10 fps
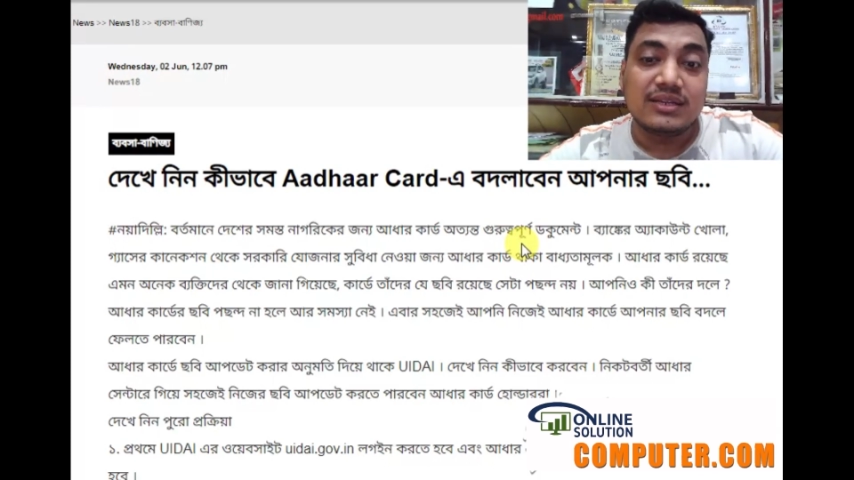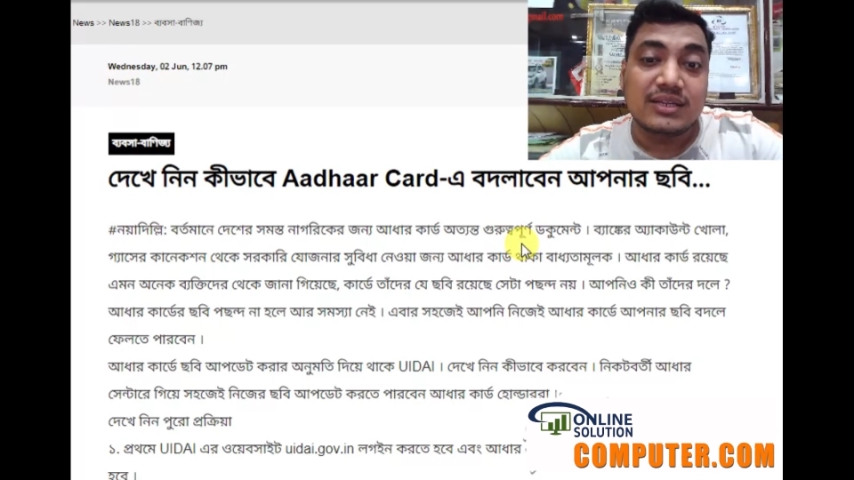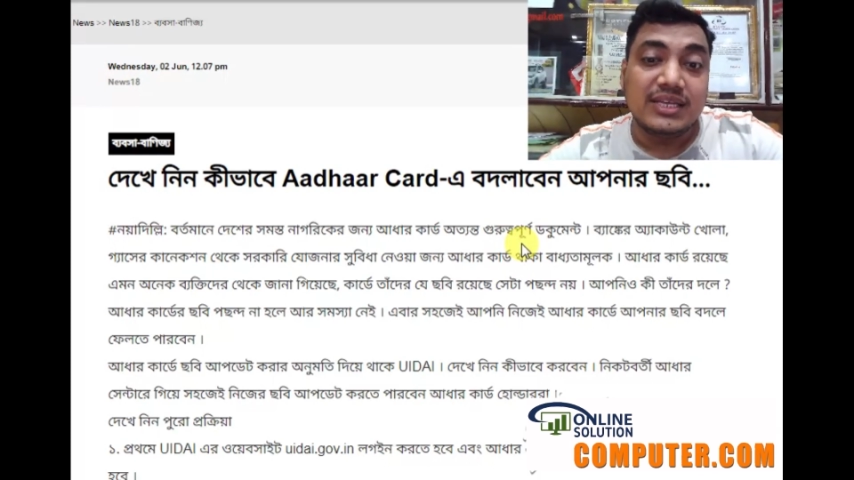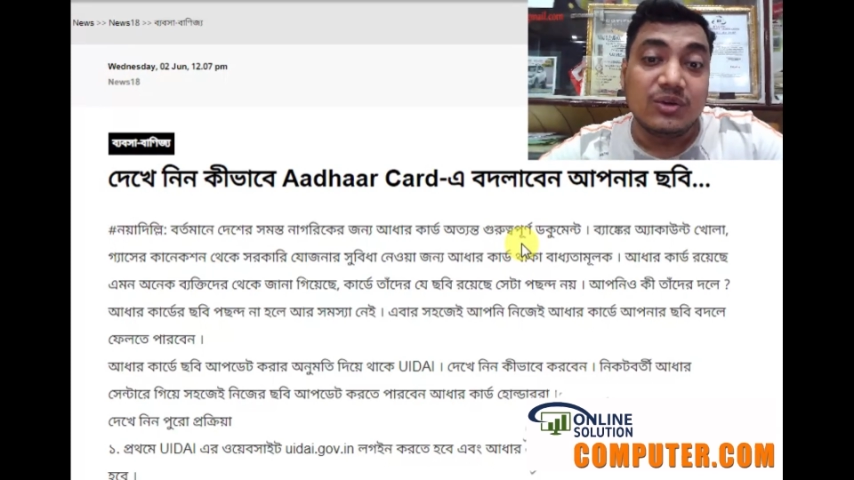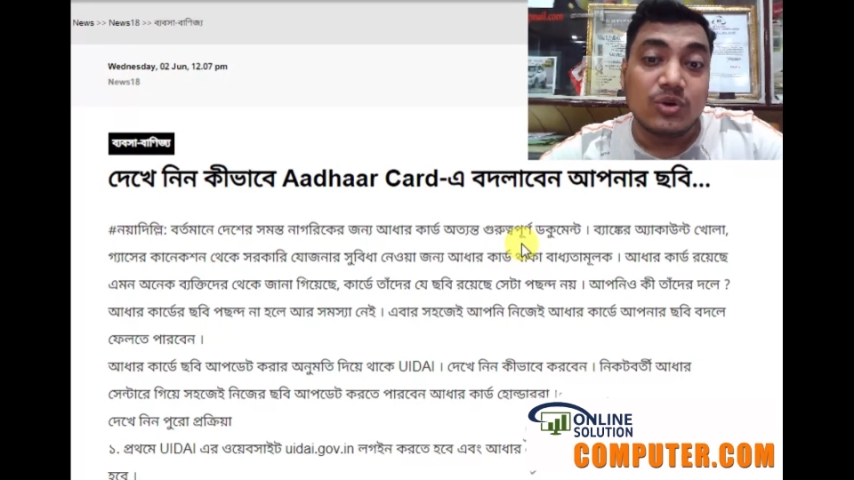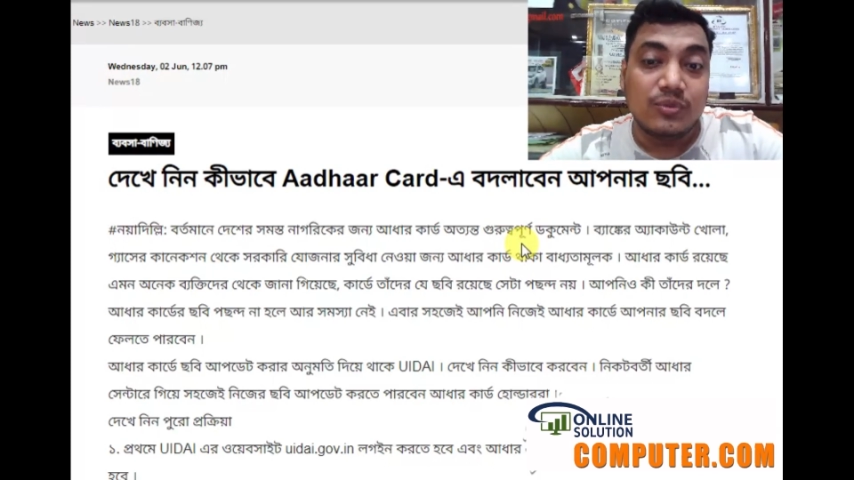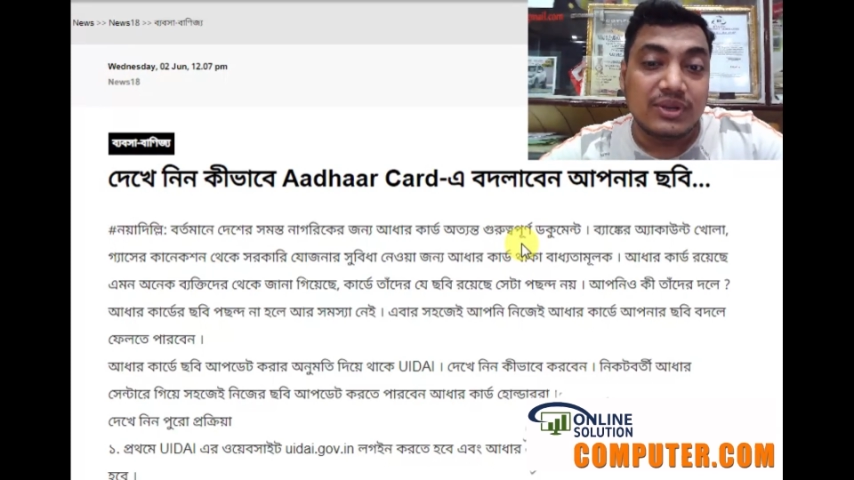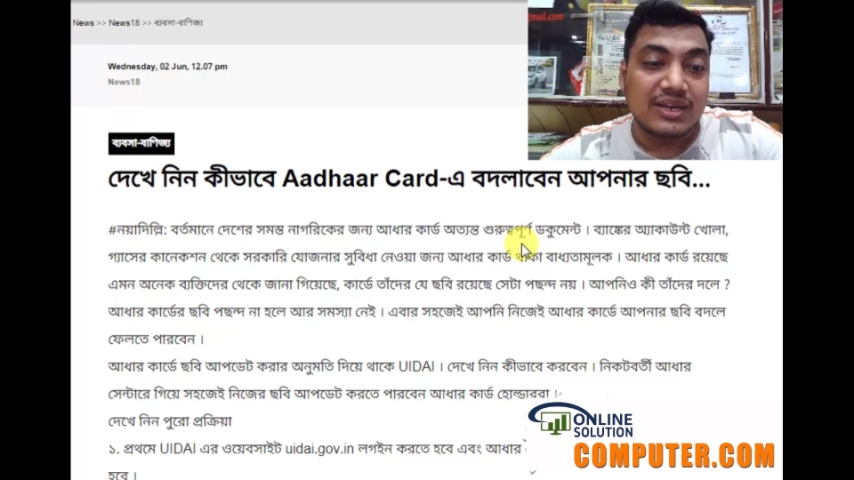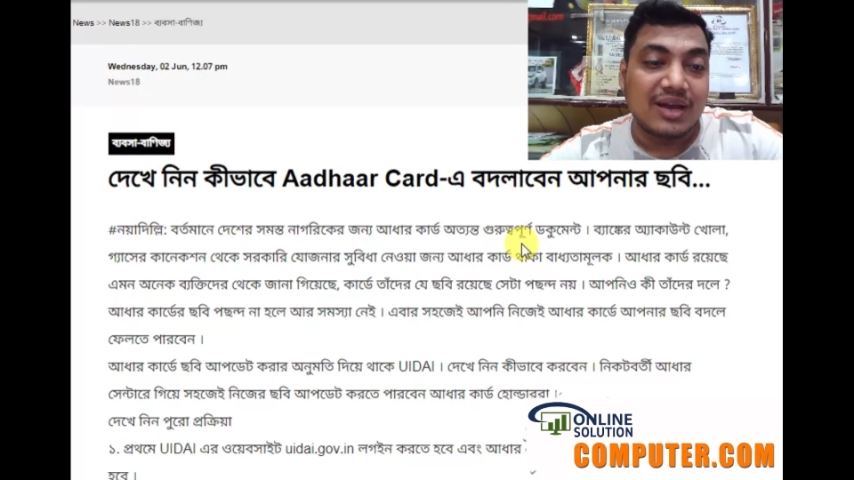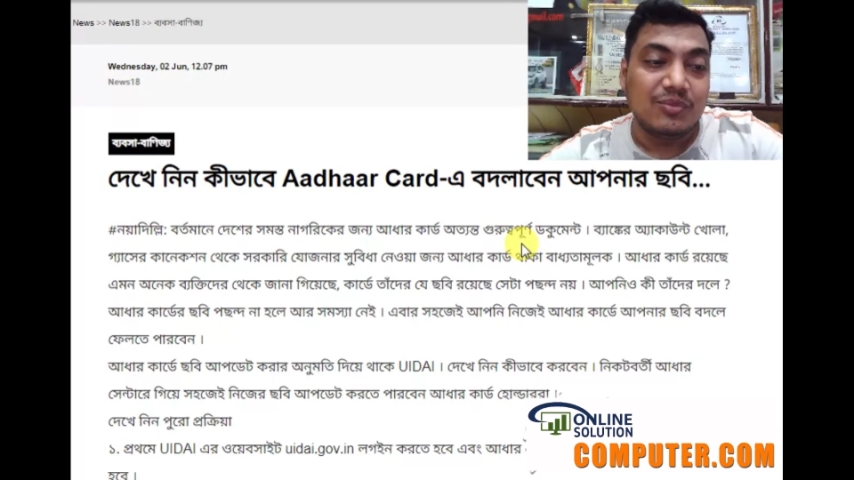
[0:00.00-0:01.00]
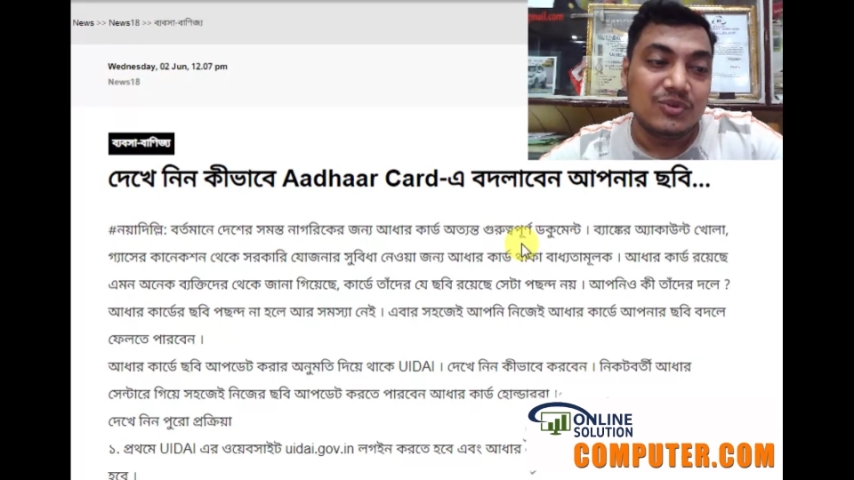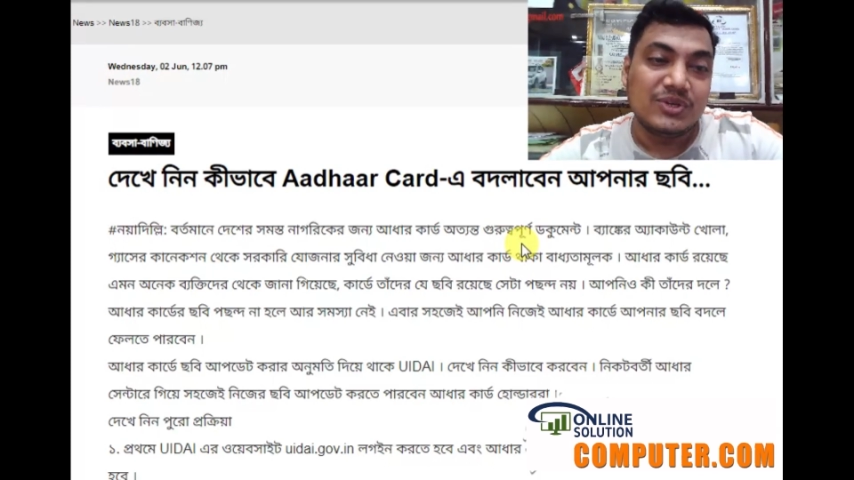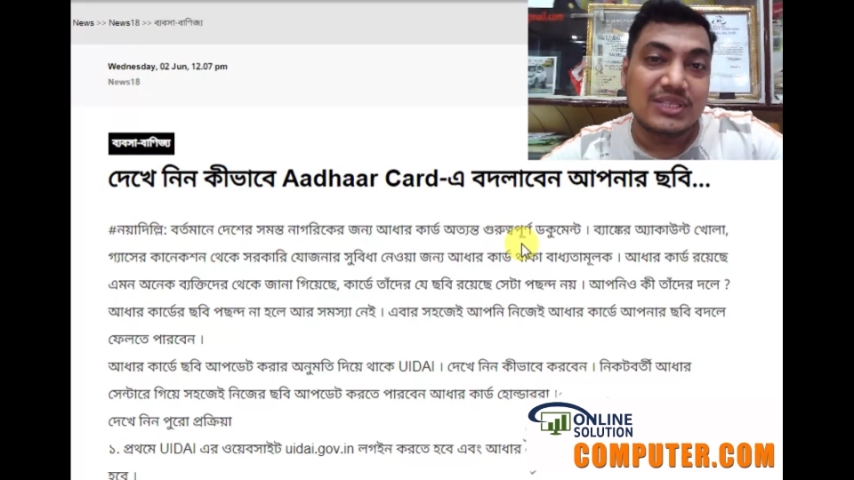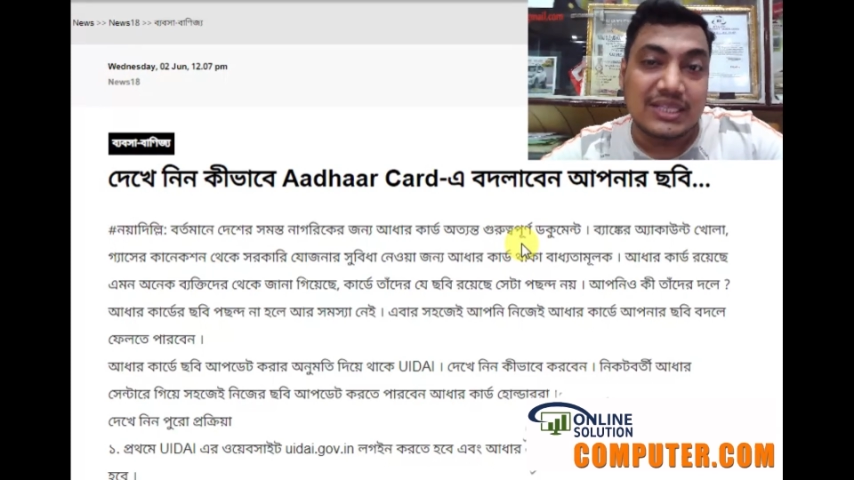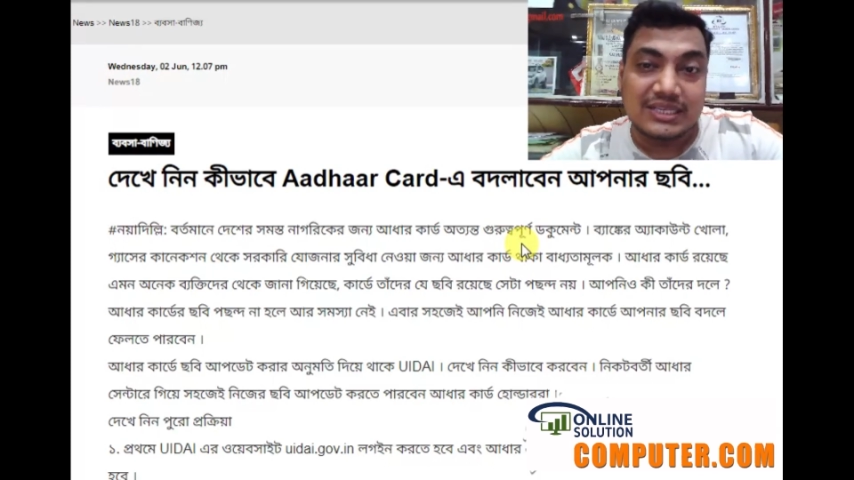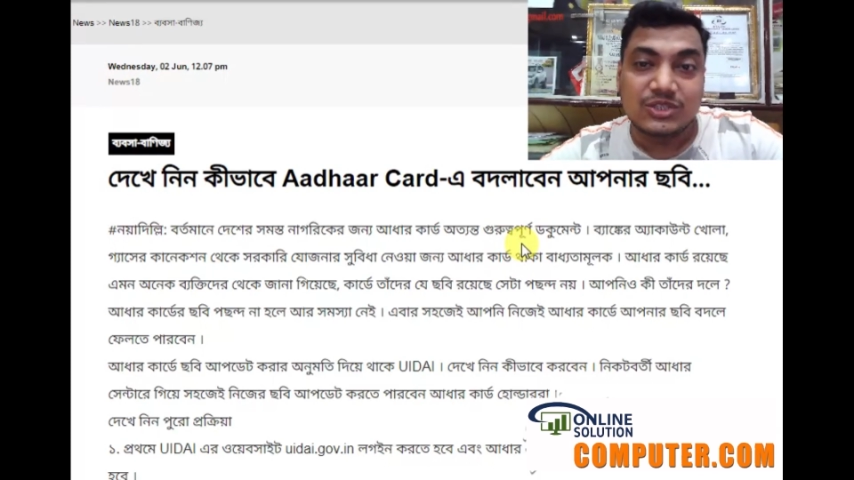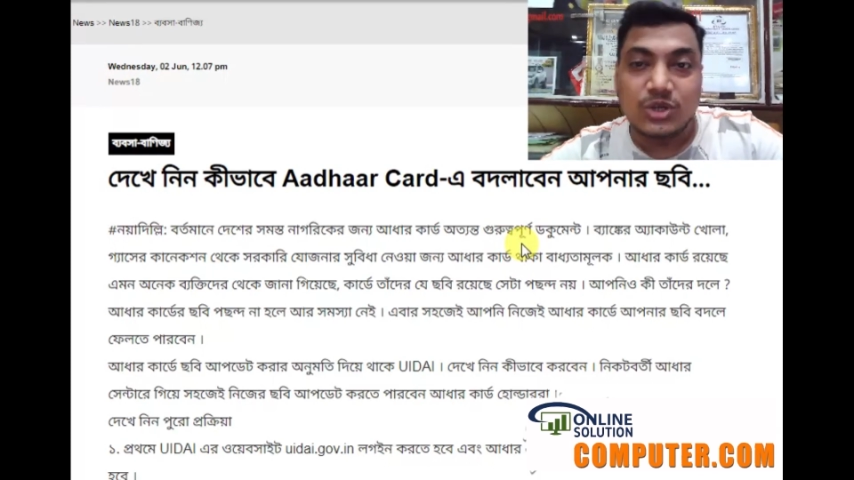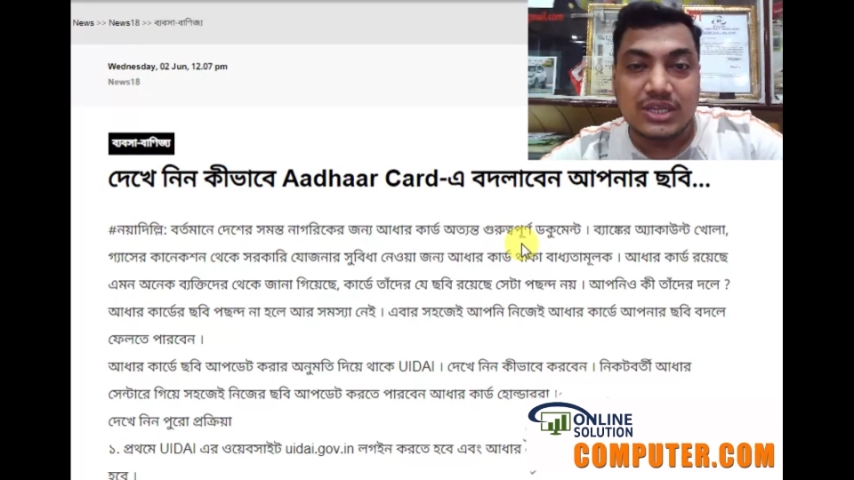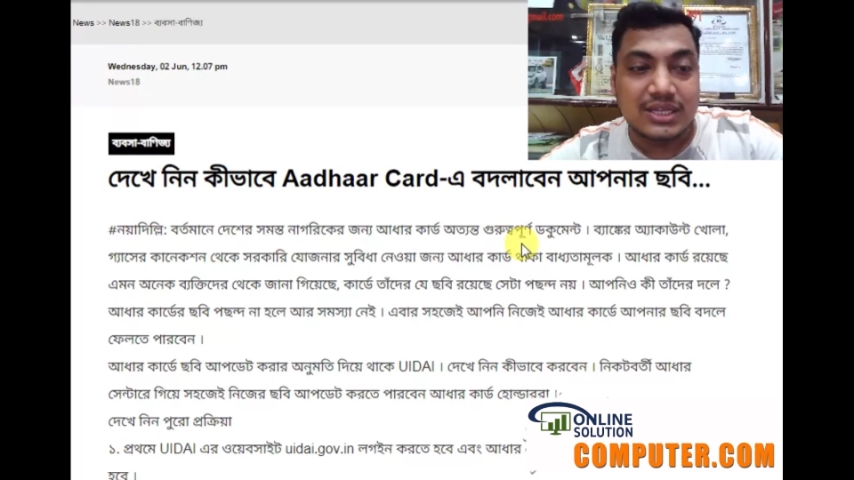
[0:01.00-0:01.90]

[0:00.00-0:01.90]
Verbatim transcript: কি করবেন আপনি কি তাদের দলে